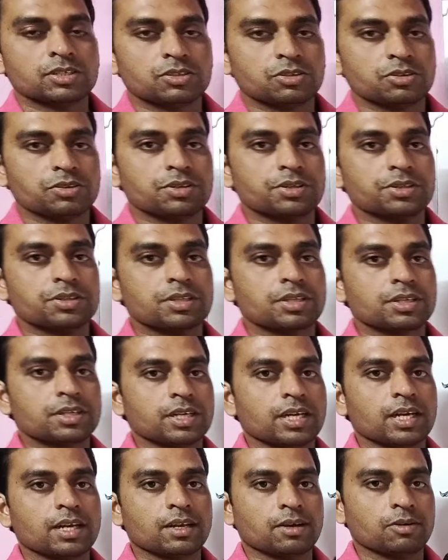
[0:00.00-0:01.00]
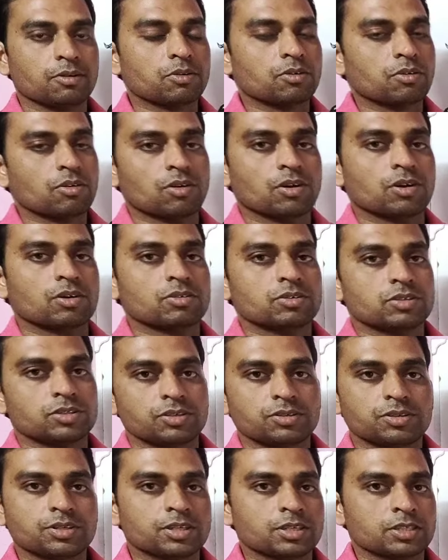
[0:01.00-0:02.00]
জিরো ডিগ্রিতে নিয়ে এলে ওর গণনাঙ্ক
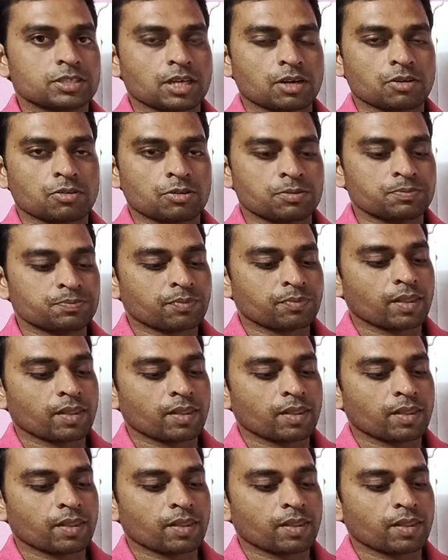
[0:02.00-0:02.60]
জিরো ডিগ্রি জানো